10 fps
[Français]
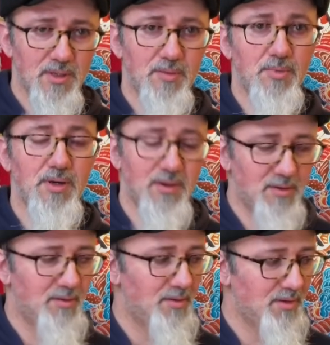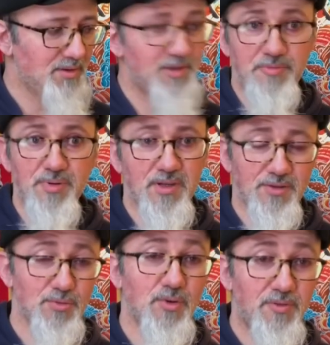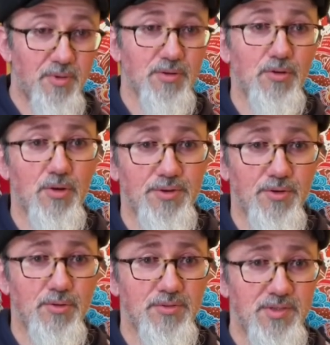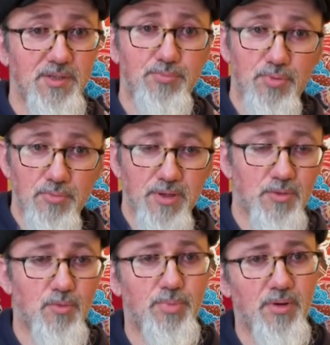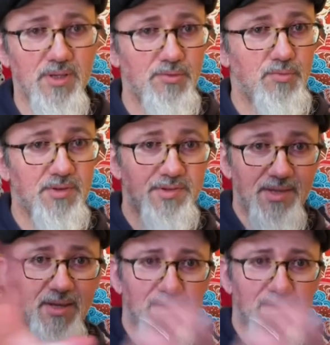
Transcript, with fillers: eh ben, les explications doivent prendre leur temps aussi pour bien comprendre et vous laisser